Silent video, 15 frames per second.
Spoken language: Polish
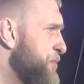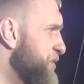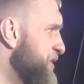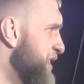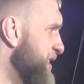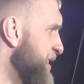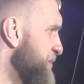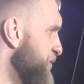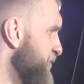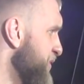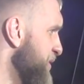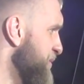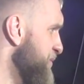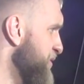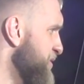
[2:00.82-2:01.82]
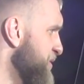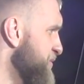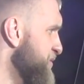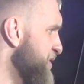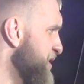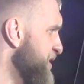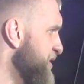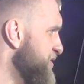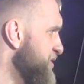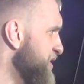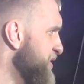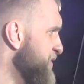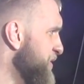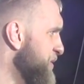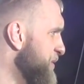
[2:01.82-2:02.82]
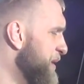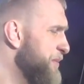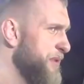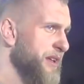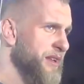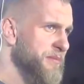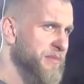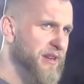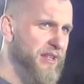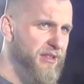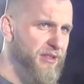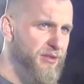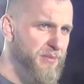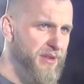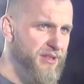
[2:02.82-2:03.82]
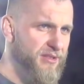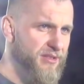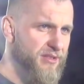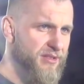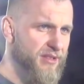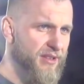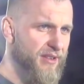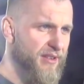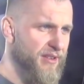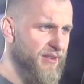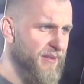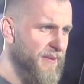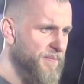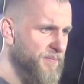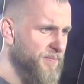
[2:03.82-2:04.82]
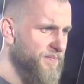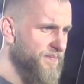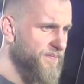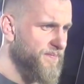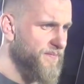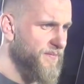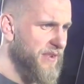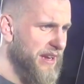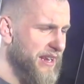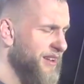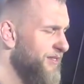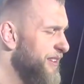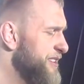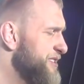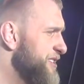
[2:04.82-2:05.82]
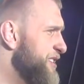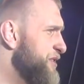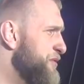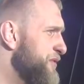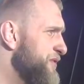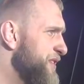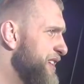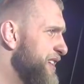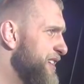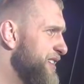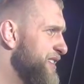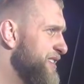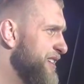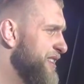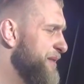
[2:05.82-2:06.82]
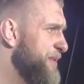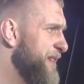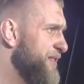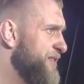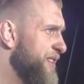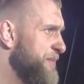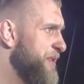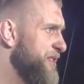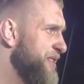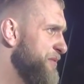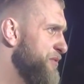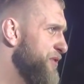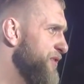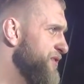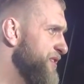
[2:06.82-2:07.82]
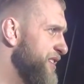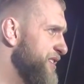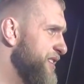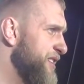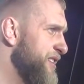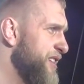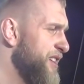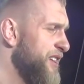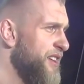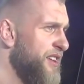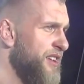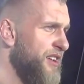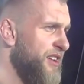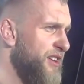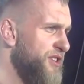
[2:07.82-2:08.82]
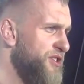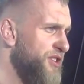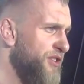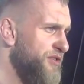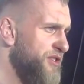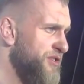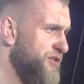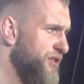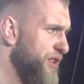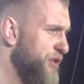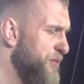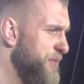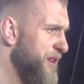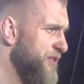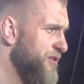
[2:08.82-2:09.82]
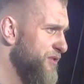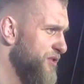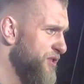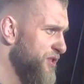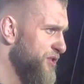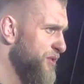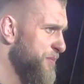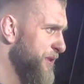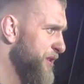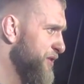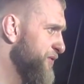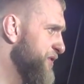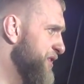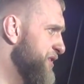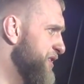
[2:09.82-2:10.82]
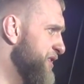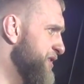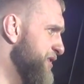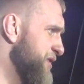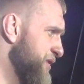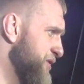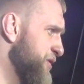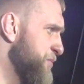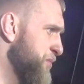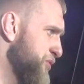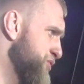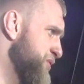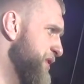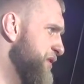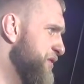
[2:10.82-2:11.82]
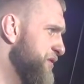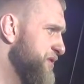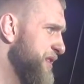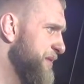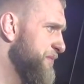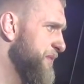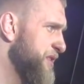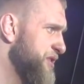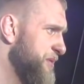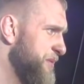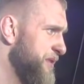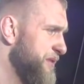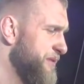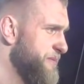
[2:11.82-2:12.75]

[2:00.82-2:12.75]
poddania mówią o tym, że, że jest świetnym gaplerem, ale natomiast e, walka walce nierówna i tak naprawdę będę mógł w stanie e, się odnieść do jego umiejętności dopiero wtedy, gdy, gdy poczuję go sam na ziemi.